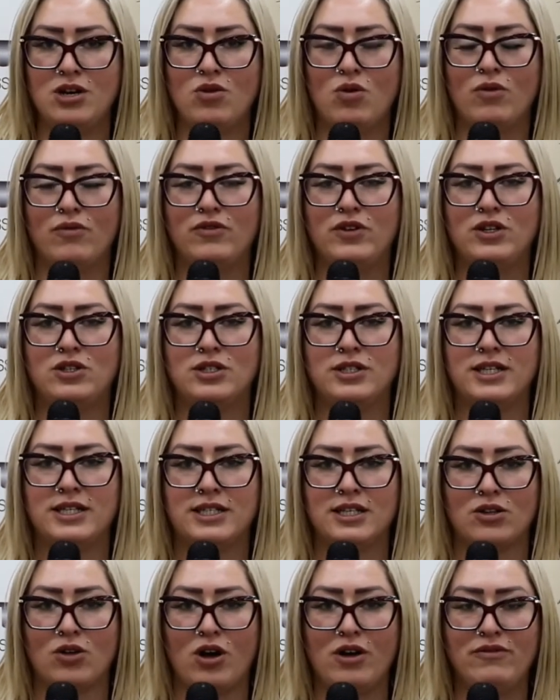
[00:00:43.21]

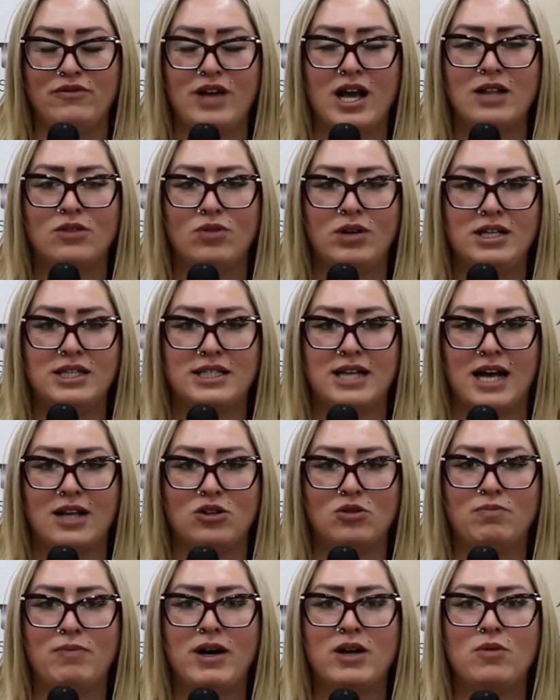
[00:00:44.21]
Covid-19
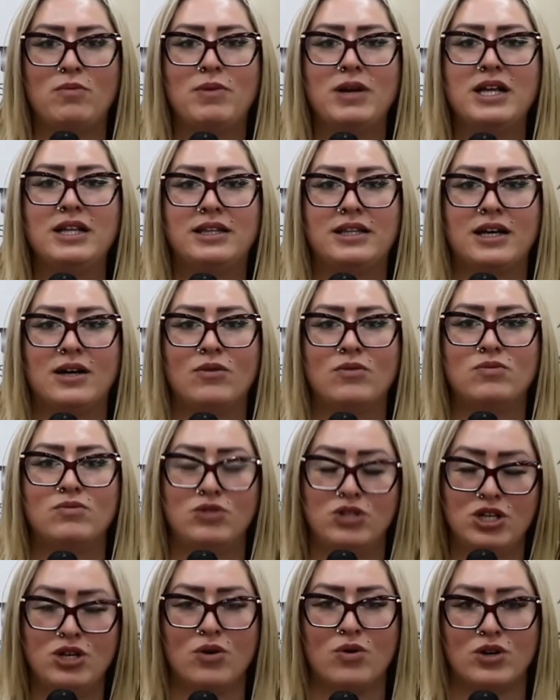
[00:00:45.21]
atualizado para o plantão
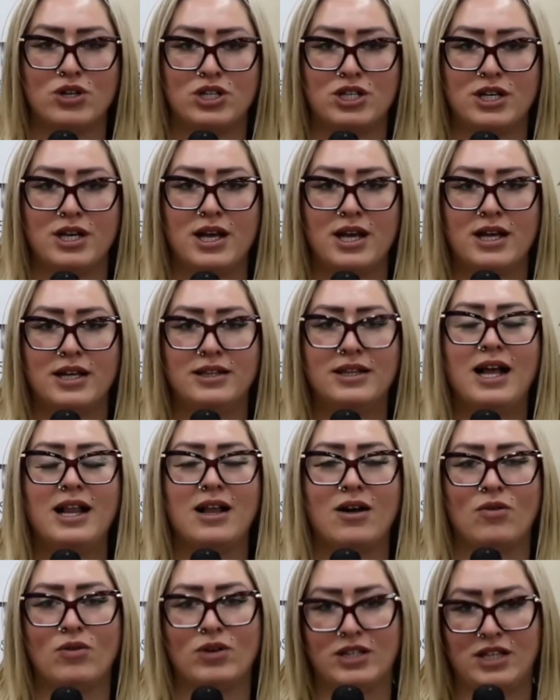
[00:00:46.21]
de hoje da
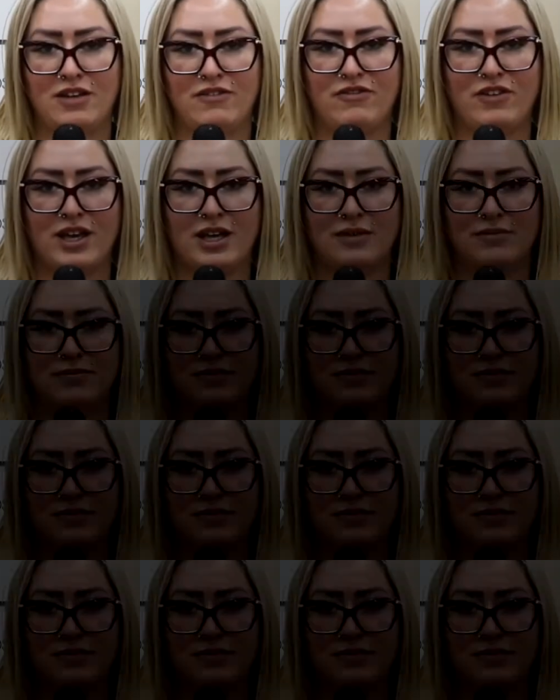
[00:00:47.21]
Lagoa TV.